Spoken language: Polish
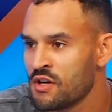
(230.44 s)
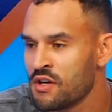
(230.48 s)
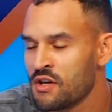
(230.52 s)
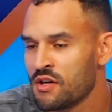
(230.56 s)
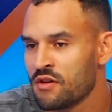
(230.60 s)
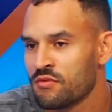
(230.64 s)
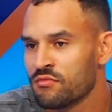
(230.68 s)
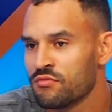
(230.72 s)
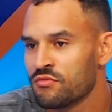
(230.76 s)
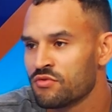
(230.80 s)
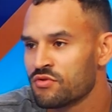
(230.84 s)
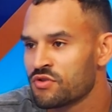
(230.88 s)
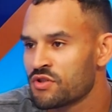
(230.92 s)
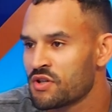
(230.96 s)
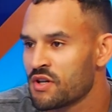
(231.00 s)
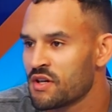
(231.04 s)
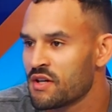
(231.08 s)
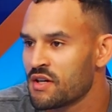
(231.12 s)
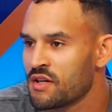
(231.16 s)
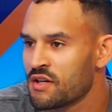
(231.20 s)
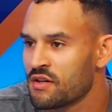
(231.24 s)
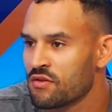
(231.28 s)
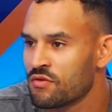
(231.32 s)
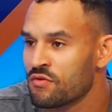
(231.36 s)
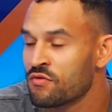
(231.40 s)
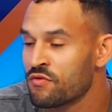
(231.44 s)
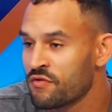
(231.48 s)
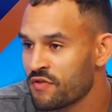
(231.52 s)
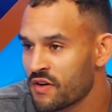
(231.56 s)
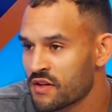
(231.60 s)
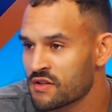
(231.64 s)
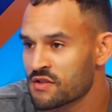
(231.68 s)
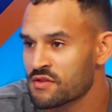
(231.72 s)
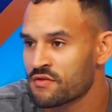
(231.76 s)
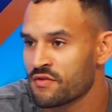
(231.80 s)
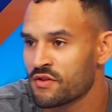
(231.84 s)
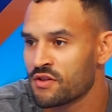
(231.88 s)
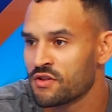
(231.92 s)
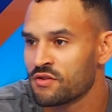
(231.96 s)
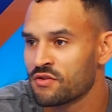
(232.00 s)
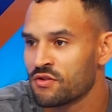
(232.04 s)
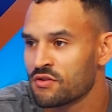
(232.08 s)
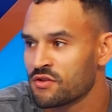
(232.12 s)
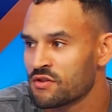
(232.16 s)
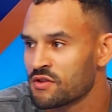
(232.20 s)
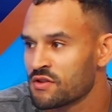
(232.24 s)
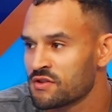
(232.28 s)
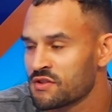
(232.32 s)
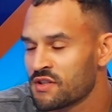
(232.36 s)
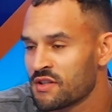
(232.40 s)
Muszę ufać swojej
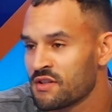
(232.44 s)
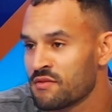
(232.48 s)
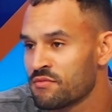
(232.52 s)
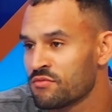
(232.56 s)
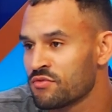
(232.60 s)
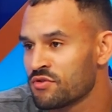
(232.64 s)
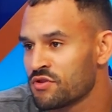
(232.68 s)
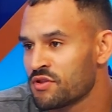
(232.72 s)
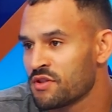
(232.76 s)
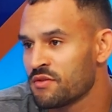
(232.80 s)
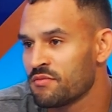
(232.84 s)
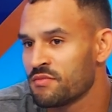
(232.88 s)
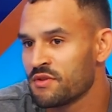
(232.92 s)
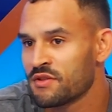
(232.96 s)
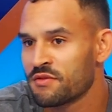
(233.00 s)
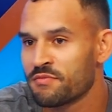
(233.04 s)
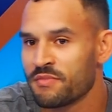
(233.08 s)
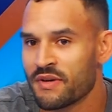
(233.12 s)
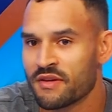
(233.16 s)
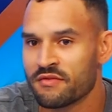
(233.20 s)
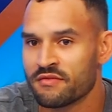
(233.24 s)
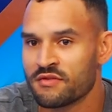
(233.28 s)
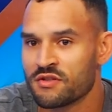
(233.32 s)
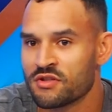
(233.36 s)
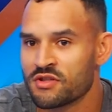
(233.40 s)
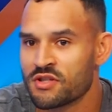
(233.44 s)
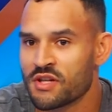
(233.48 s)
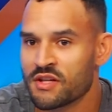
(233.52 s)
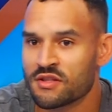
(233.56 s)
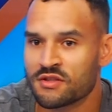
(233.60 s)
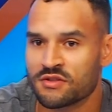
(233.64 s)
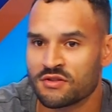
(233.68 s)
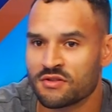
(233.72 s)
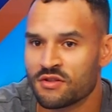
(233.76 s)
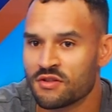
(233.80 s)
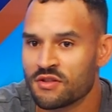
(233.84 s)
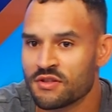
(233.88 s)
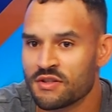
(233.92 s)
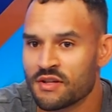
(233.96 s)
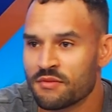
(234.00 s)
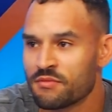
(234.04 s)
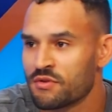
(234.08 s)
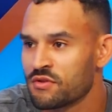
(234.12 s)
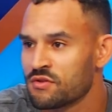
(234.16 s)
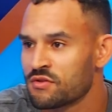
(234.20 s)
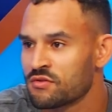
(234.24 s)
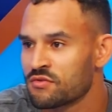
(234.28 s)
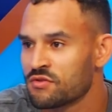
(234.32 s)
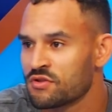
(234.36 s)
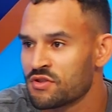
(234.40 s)
nogi, muszę być pewny, że jak stoję na
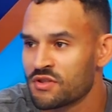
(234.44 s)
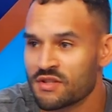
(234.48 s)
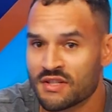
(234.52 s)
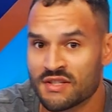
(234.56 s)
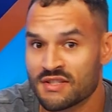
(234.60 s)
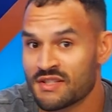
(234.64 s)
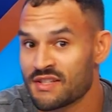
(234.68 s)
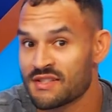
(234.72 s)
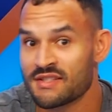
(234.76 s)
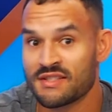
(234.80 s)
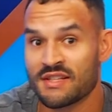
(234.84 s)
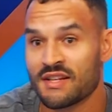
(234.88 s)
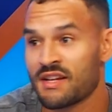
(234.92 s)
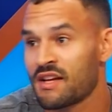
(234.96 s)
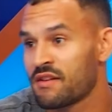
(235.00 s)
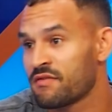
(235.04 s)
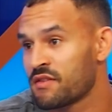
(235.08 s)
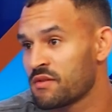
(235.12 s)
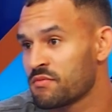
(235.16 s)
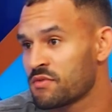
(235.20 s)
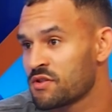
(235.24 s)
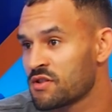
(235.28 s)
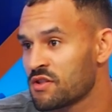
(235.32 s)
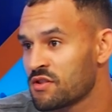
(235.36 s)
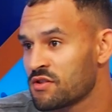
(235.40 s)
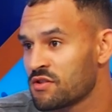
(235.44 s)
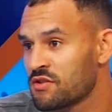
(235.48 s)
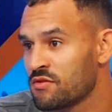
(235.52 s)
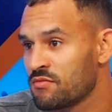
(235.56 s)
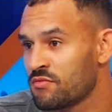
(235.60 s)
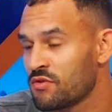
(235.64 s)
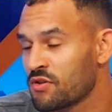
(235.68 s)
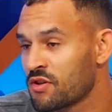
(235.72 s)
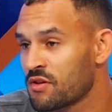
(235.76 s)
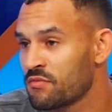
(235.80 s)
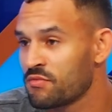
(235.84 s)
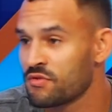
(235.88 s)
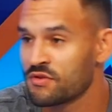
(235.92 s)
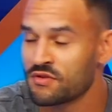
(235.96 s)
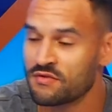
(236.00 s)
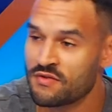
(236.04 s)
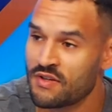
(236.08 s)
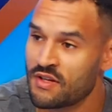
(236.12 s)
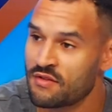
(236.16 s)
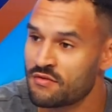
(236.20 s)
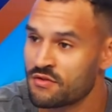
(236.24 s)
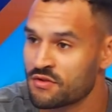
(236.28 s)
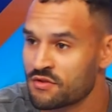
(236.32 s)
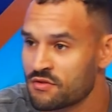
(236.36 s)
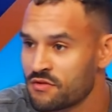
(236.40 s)
boisku, że nie zastanawiam się, czy mogę pójść w
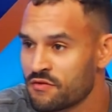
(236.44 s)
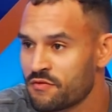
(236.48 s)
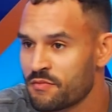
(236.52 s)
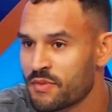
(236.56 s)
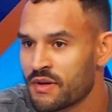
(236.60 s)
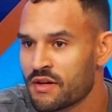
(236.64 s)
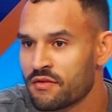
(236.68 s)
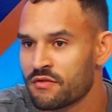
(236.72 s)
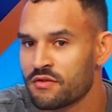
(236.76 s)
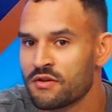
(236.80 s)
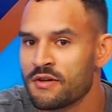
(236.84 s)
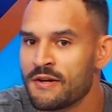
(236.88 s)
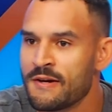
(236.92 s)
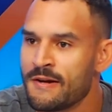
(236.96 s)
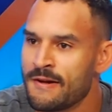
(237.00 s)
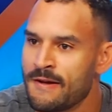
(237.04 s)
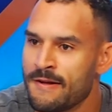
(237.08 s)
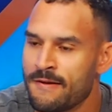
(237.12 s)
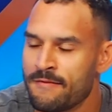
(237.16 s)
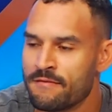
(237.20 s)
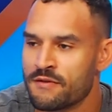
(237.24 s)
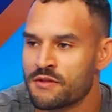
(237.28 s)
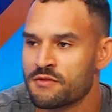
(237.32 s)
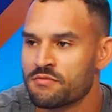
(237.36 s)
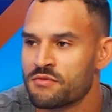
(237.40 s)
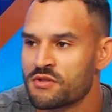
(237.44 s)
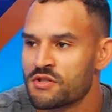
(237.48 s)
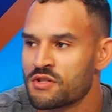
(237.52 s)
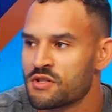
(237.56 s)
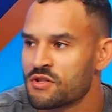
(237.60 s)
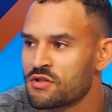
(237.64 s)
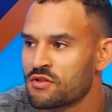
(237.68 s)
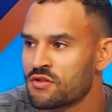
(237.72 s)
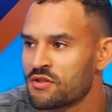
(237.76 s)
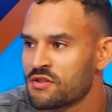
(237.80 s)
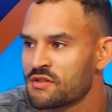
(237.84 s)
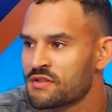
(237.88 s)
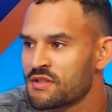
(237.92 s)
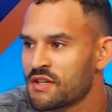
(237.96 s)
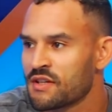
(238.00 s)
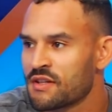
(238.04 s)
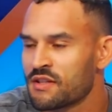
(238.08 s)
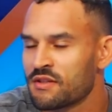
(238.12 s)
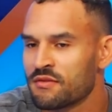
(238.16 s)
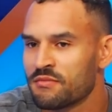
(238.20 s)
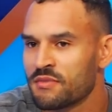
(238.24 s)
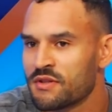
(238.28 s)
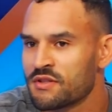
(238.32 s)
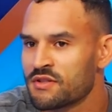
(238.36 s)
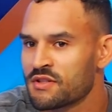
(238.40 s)
lewo, czy w prawo. Więc myślę, że to jest
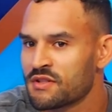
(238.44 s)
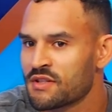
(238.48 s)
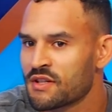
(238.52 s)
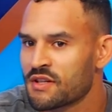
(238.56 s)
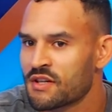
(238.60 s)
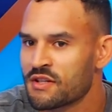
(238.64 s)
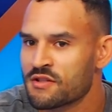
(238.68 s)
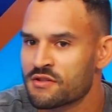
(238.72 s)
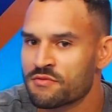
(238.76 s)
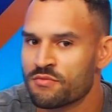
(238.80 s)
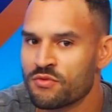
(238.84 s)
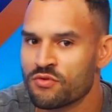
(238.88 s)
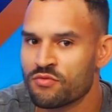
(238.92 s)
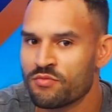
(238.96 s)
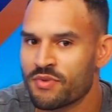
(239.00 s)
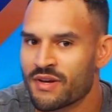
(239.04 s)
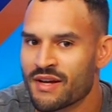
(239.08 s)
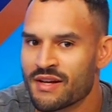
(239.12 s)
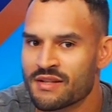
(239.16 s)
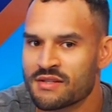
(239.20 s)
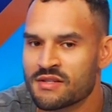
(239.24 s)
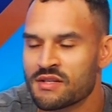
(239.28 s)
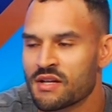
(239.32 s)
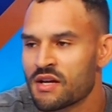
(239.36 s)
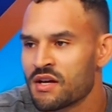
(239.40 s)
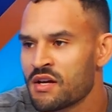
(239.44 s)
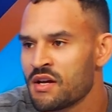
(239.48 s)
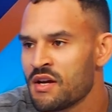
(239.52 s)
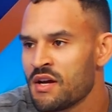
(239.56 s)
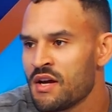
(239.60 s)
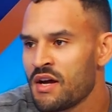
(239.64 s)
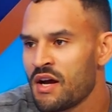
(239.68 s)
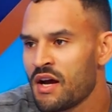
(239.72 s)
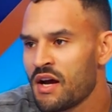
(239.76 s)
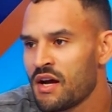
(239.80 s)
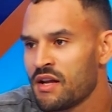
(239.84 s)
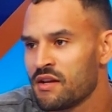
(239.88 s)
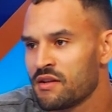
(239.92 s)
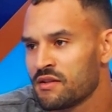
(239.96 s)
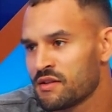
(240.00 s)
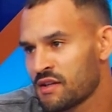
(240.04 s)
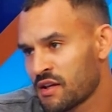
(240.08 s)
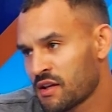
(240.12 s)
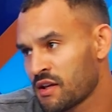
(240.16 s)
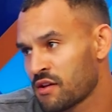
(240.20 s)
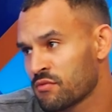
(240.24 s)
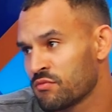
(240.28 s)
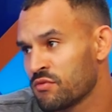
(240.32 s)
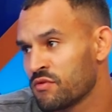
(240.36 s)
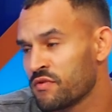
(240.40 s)
taki, będzie taka współpraca, ale
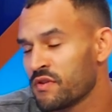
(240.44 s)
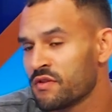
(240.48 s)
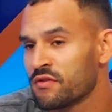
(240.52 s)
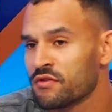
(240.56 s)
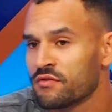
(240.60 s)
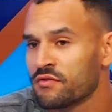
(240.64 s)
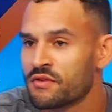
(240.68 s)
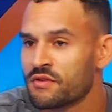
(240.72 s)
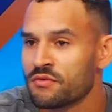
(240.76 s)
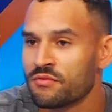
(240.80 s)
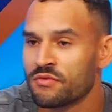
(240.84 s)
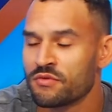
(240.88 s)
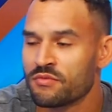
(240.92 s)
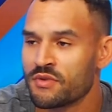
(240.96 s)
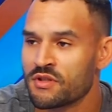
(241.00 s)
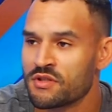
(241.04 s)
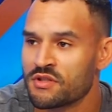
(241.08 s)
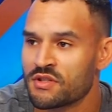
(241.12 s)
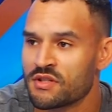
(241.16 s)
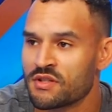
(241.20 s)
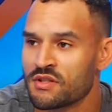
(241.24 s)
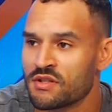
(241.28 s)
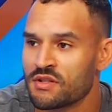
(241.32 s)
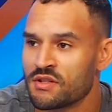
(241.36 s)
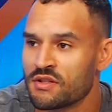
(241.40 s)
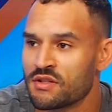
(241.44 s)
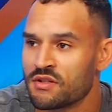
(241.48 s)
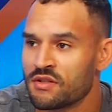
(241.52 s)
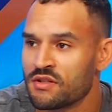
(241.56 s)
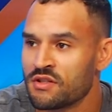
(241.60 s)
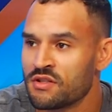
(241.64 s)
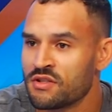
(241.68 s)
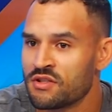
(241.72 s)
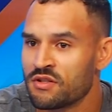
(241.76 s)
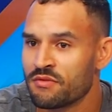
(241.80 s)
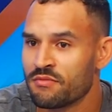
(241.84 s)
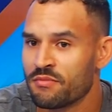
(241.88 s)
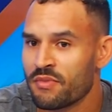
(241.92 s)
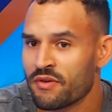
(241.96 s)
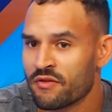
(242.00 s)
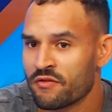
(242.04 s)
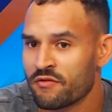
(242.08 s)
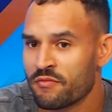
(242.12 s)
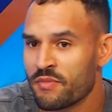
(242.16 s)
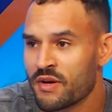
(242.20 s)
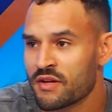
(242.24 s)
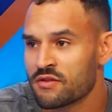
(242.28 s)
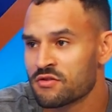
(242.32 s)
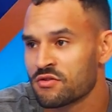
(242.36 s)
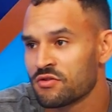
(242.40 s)
tak jak mówię, no momencie idzie
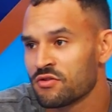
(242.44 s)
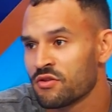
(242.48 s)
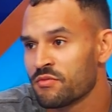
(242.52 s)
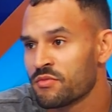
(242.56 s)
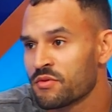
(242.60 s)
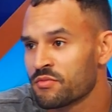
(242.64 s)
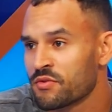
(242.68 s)
w bardzo dobrym